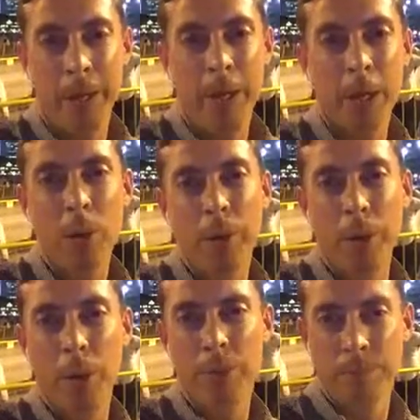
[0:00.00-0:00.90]
Ли Куан
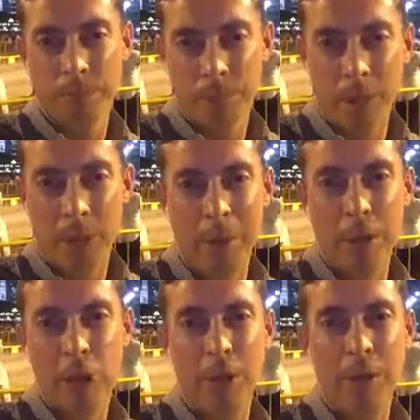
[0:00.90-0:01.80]
Ю
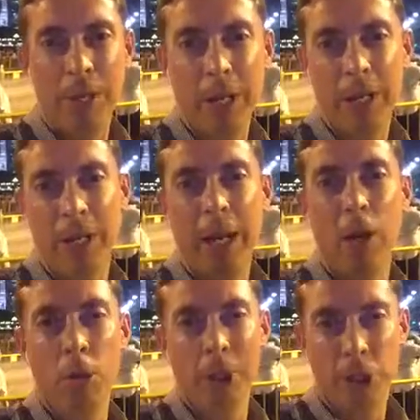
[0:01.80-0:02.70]
был человек и
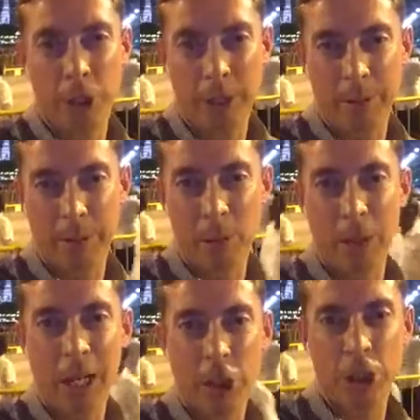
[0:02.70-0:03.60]
любящий, но
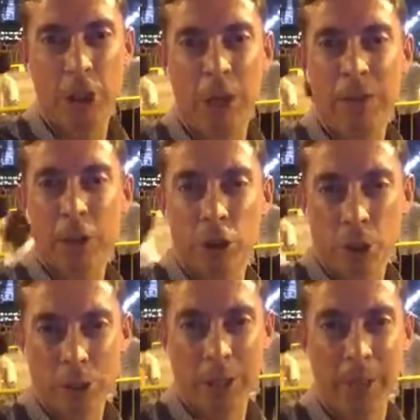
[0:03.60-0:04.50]
также человек
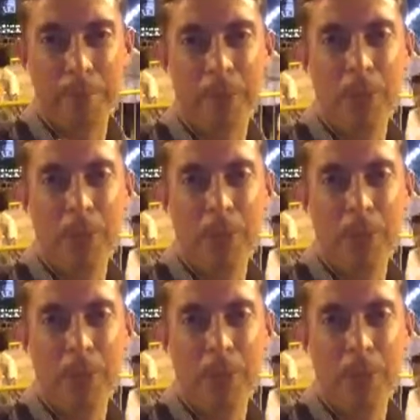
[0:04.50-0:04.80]
жесткий.